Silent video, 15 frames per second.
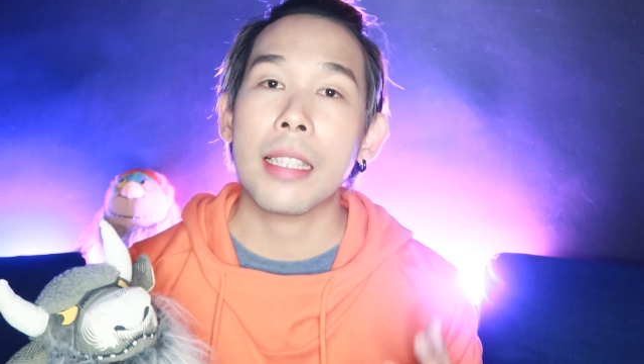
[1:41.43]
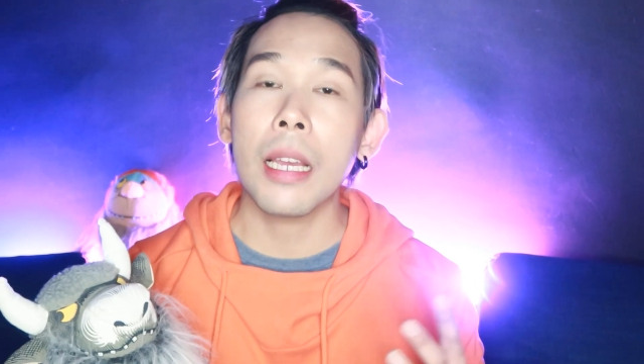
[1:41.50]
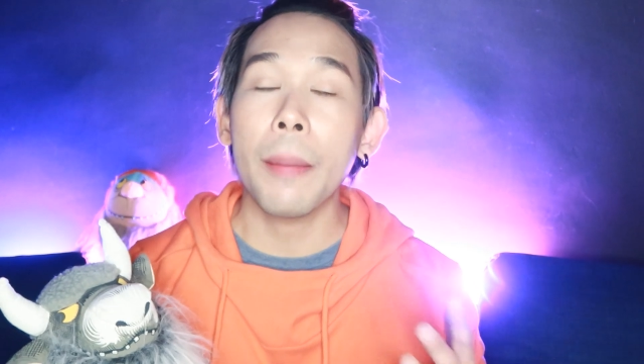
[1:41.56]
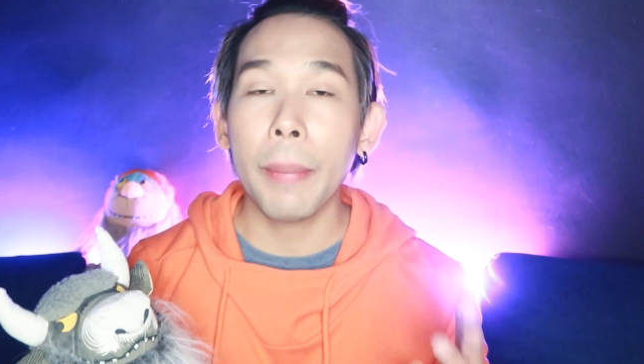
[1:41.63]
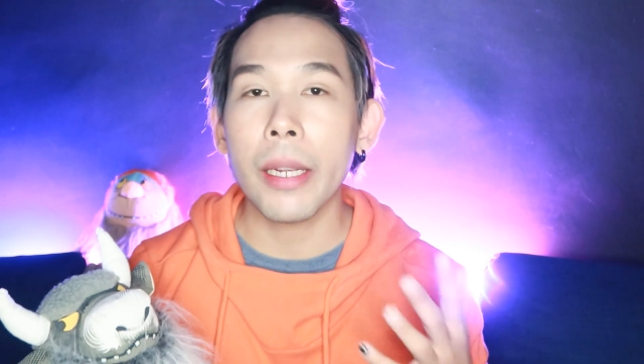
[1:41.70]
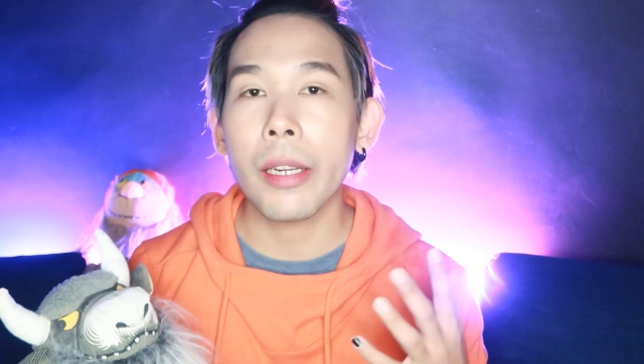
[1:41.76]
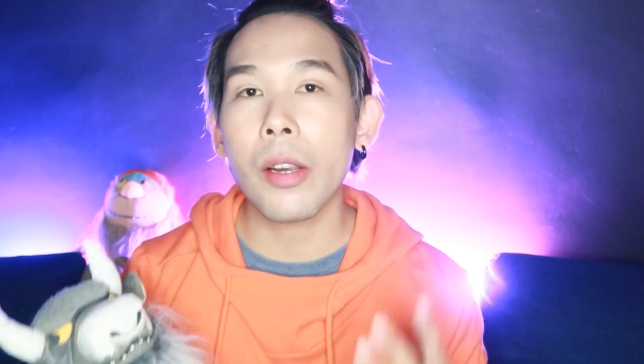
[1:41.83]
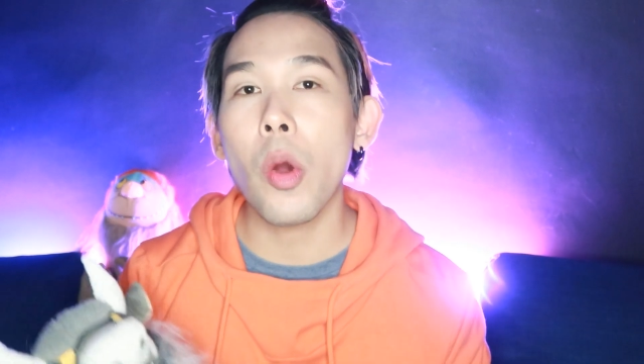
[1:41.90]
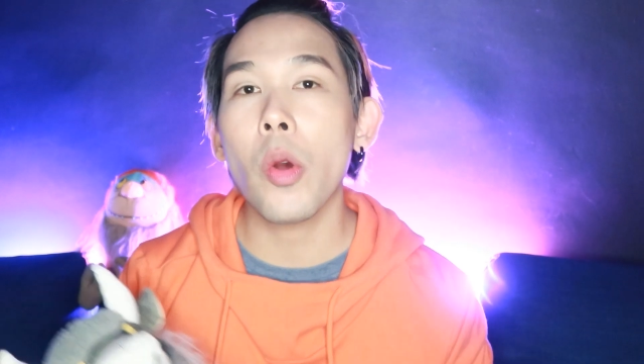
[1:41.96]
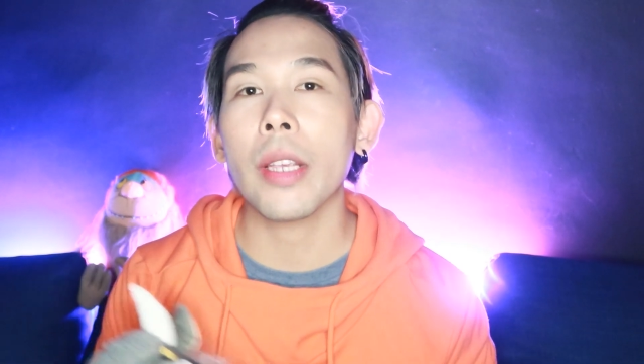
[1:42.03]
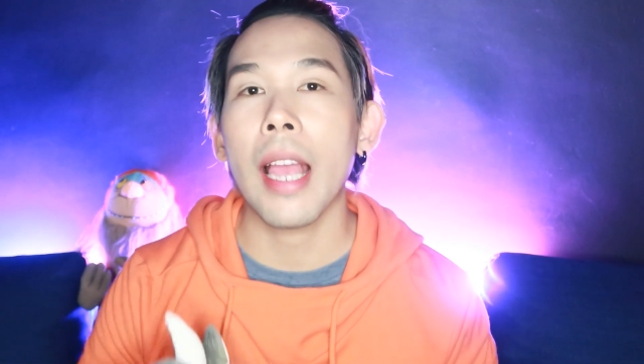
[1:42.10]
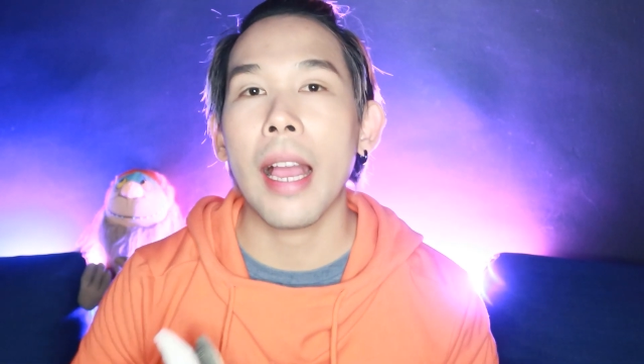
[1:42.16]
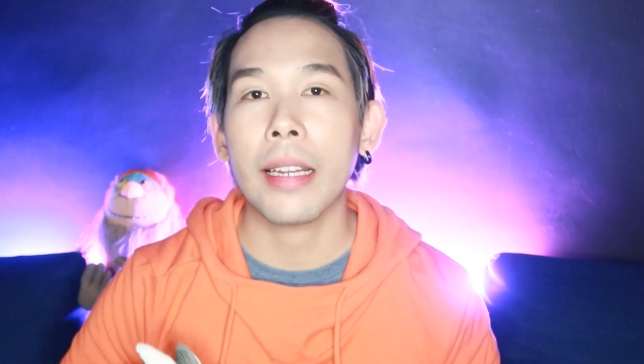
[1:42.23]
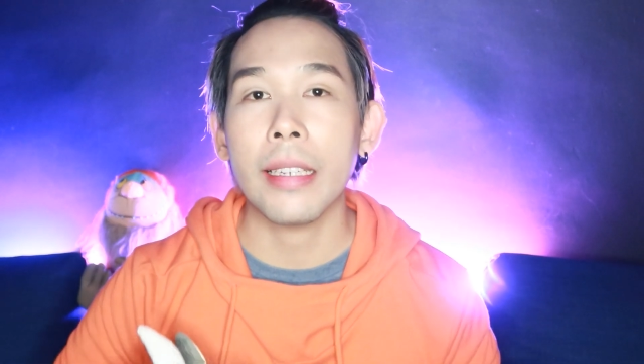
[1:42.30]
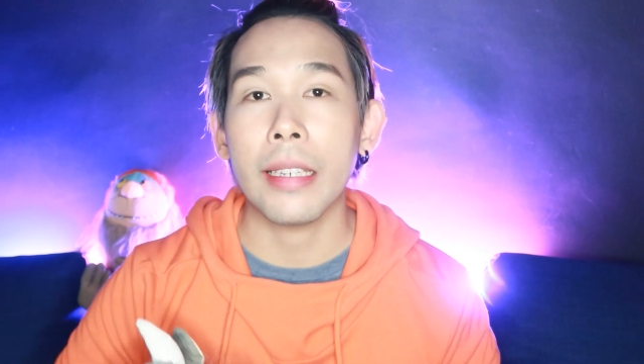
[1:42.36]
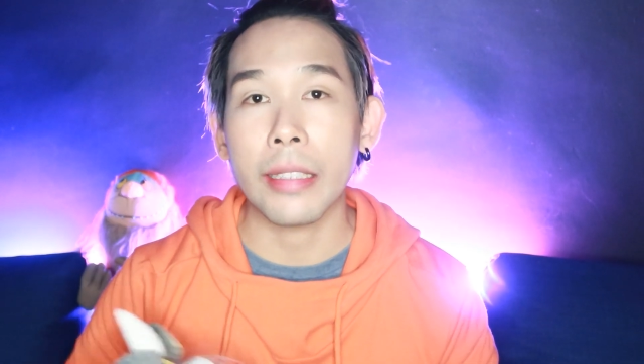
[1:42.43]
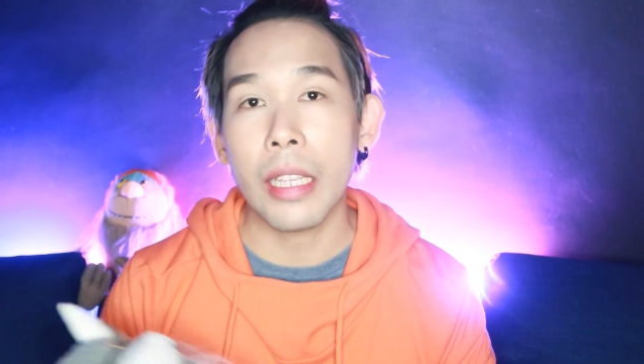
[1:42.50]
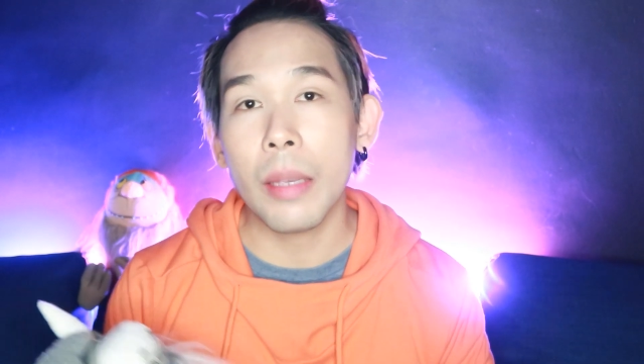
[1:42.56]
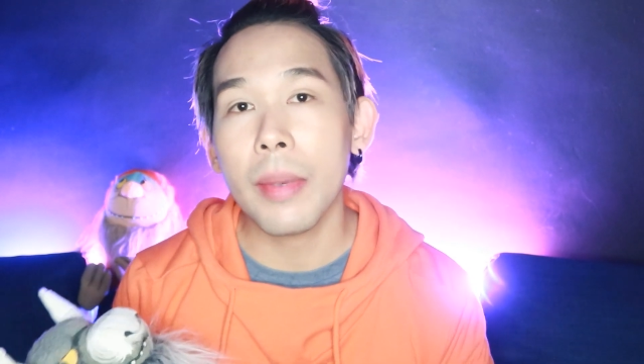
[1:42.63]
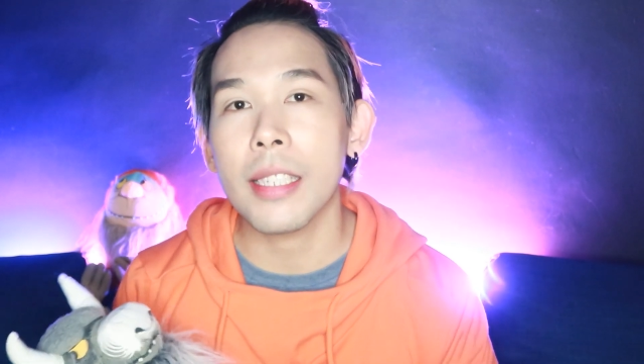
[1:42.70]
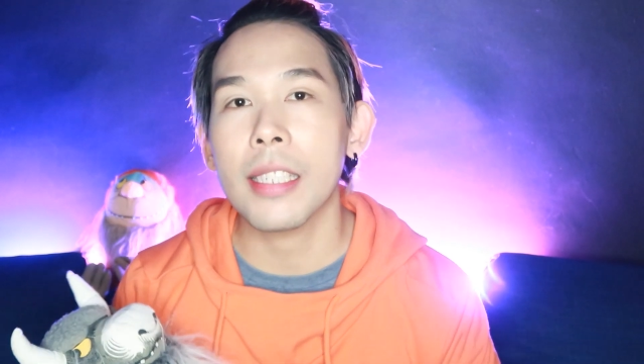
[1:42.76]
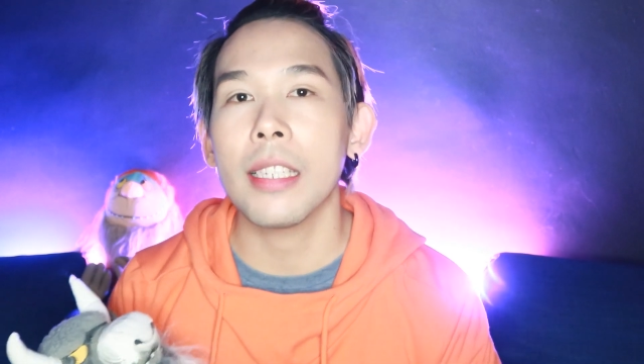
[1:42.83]
ซึ่งเป็นโรคอย่างหนึ่ง
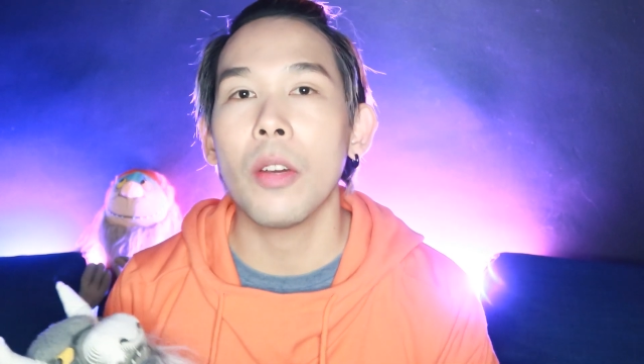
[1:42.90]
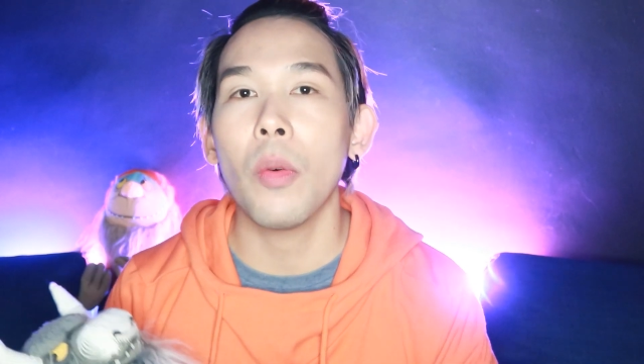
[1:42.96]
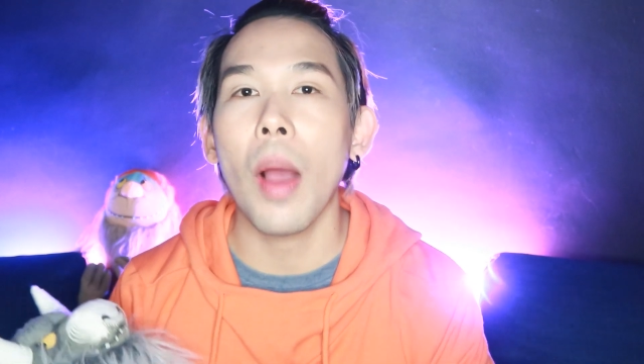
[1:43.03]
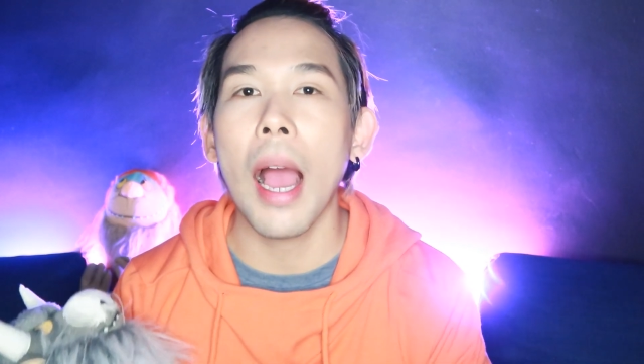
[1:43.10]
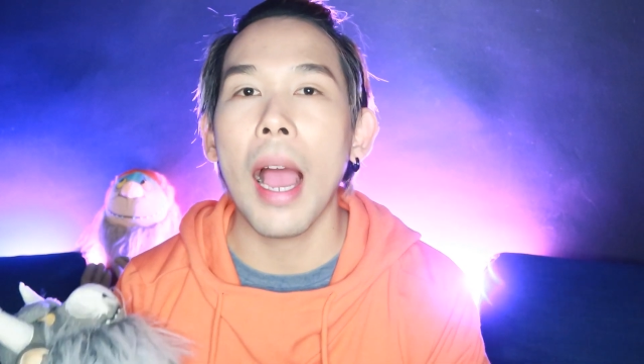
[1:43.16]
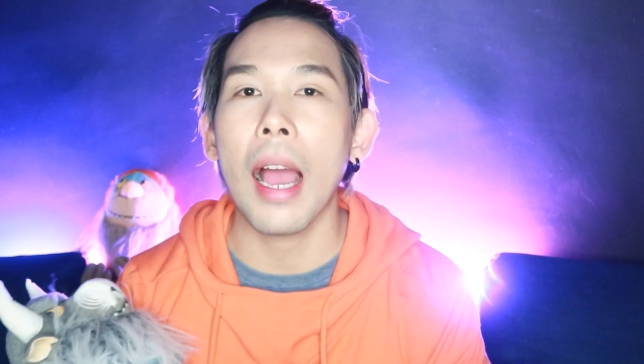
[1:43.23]
ที่มีชื่อว่า